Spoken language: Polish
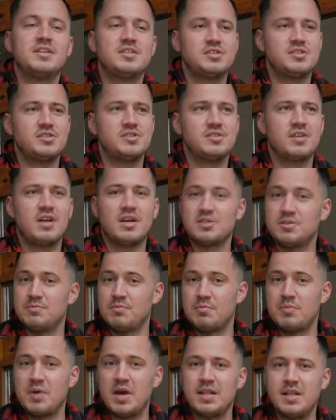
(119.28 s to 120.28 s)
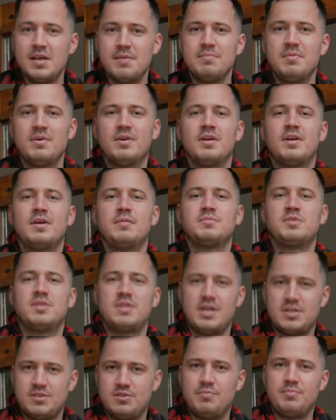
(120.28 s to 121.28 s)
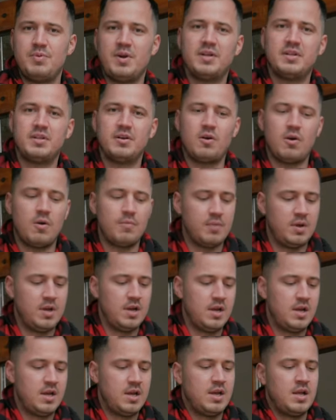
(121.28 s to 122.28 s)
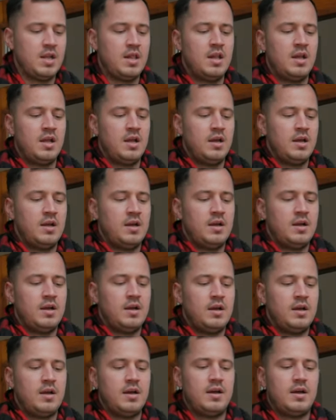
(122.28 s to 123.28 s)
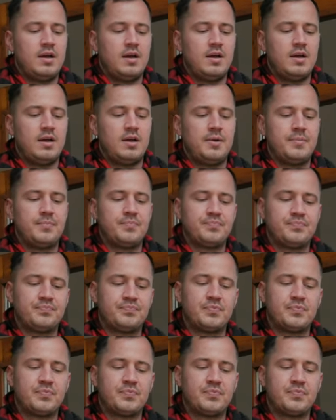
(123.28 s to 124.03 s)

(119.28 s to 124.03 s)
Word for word: też każdym obiadem, przed każdą praktyką e,